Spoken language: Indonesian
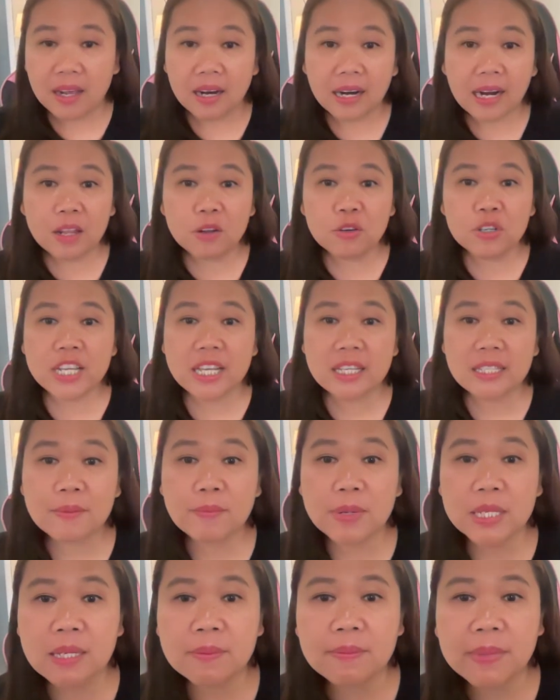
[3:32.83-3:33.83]
Kalau dia
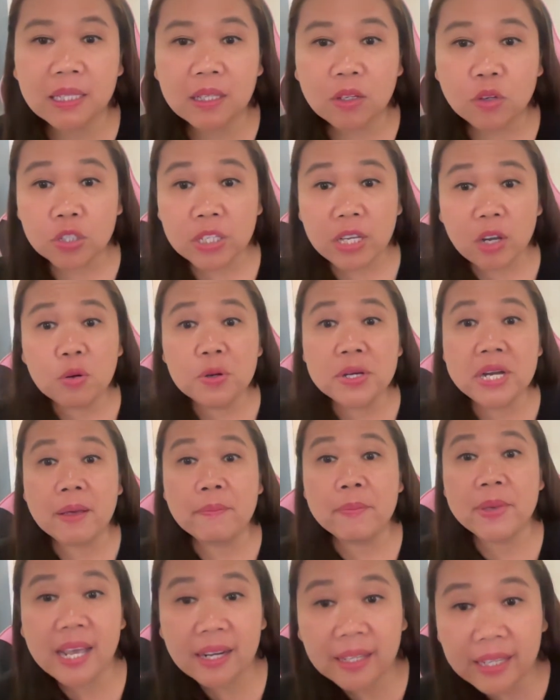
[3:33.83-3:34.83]
sambat-sambat terus, ya udah
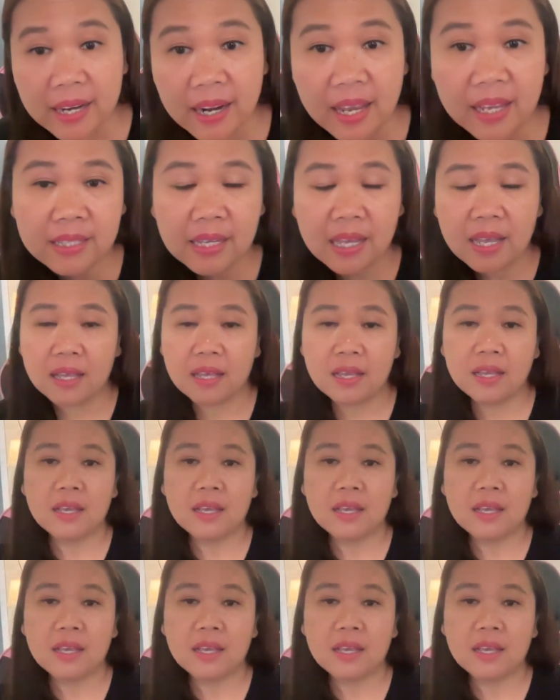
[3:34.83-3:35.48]
biarkan aja.